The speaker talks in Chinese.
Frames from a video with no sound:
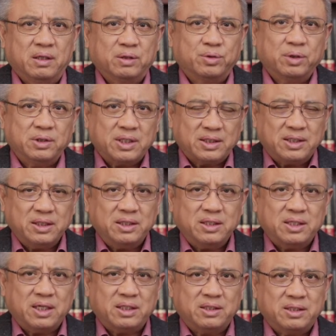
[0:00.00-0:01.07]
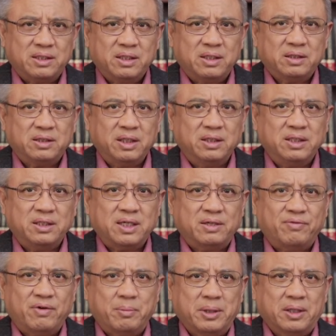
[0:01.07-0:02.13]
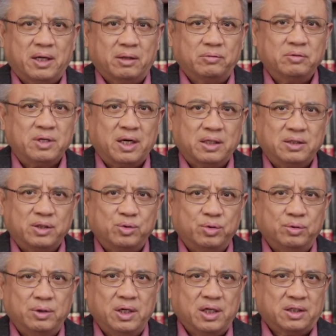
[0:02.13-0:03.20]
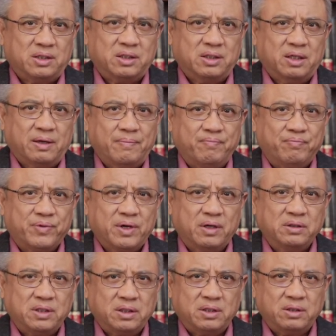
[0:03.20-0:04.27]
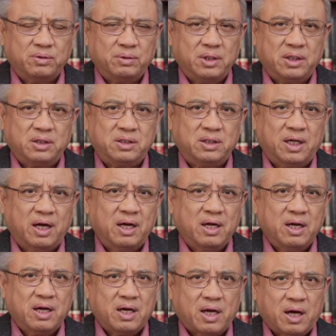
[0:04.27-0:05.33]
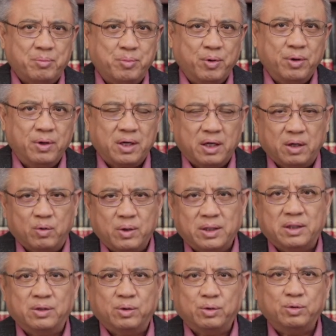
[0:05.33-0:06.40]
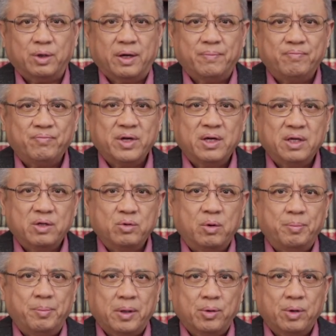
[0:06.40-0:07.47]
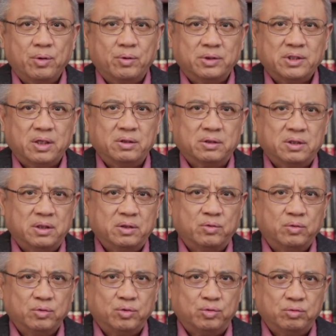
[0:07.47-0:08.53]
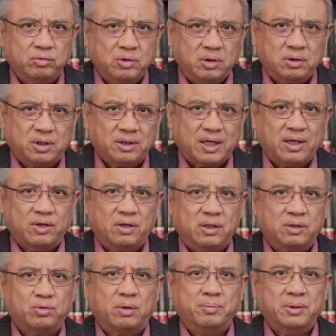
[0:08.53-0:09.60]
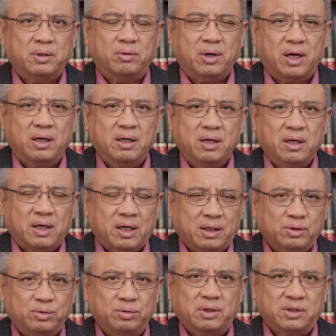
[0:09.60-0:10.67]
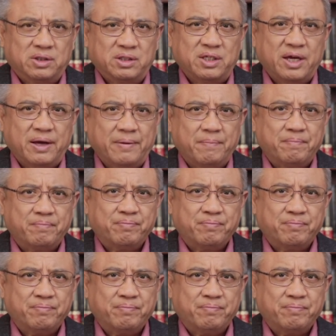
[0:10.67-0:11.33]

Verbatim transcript: 所以在阵地战方面呢，乌克兰是处于劣势的，而且这种劣势呢还不会很快的扭转，因为北约国家要提供足够的弹药和装备的话，还需要时间。